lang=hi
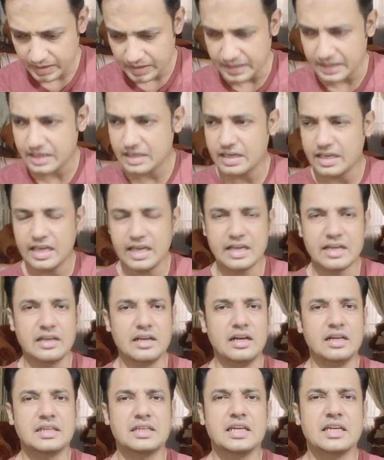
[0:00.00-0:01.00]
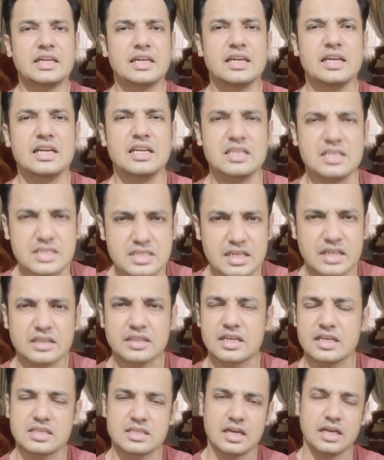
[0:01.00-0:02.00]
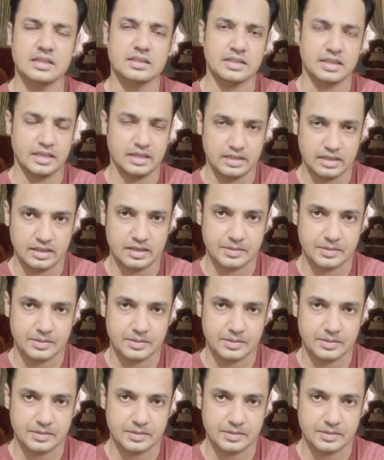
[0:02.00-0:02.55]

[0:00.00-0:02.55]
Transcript: लेकिन एक लड़की की इज्जत के साथ खेलना